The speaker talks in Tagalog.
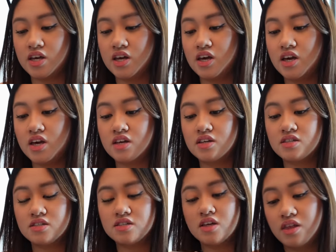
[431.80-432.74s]

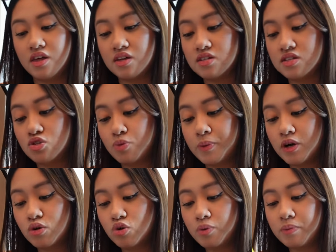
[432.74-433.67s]
is this
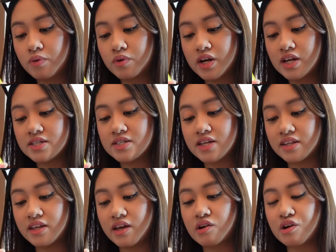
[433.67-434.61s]
Supergoop
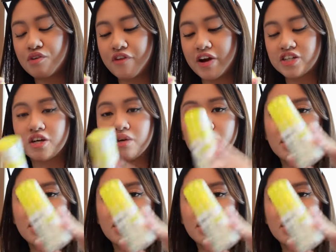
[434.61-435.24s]
Resetting Refreshing